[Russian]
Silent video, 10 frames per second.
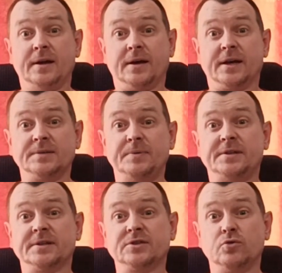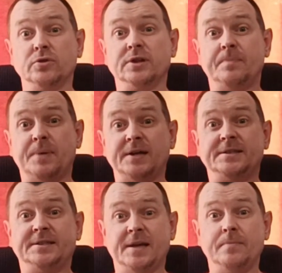Разбить рацион на
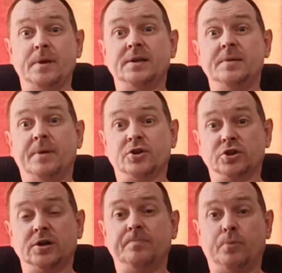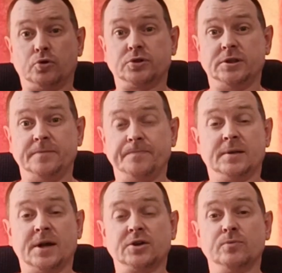5-7 небольших порций.
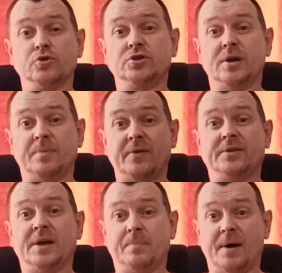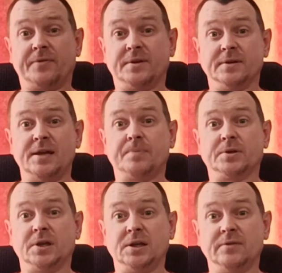Также можно добавить добавки и
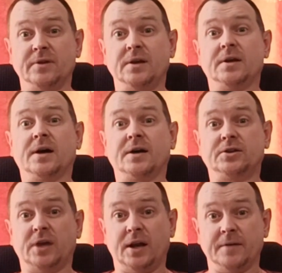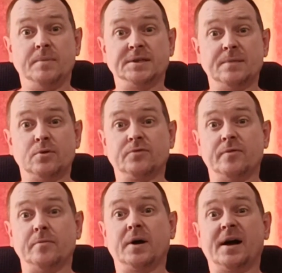протеиновые коктейли.
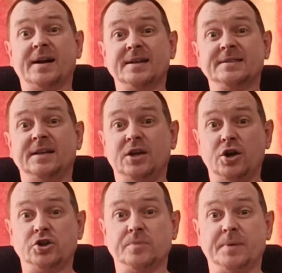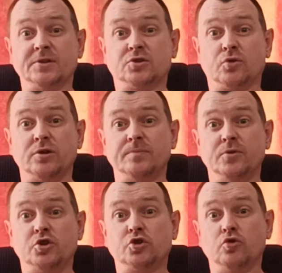Изоморфам гораздо легче построить
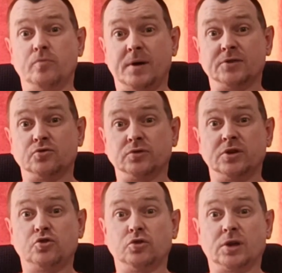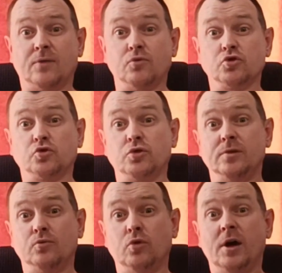мышечную массу за счет того, что
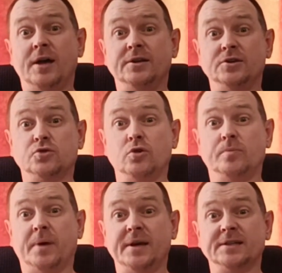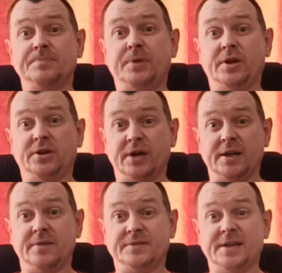ему не стоит бояться
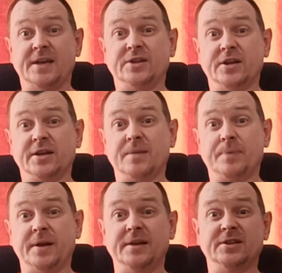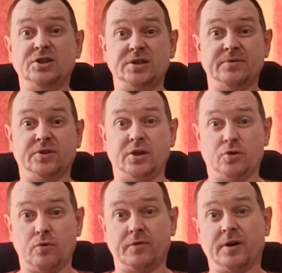переедания. Вся энергия при интенсивных
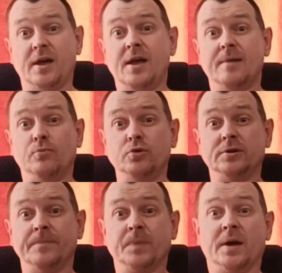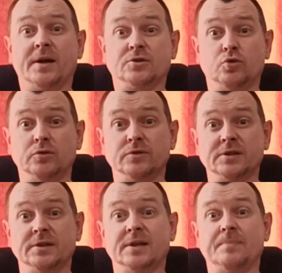тренировках будет
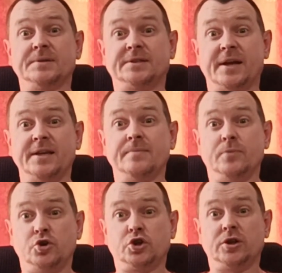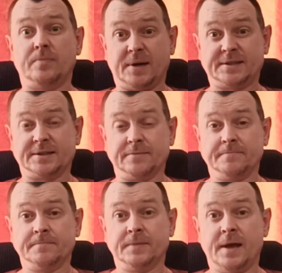расходоваться на построение мышечной массы.
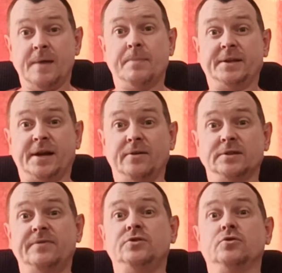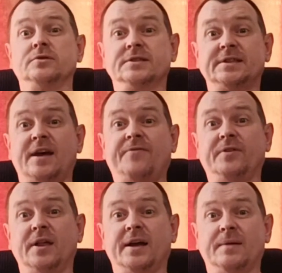Понравилось видео? Ставь
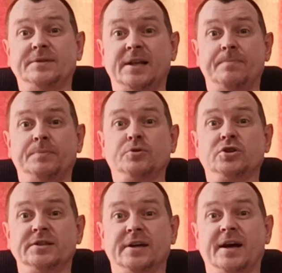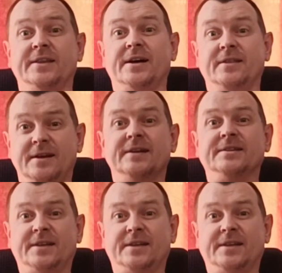лайк, обязательно подпишись на канал.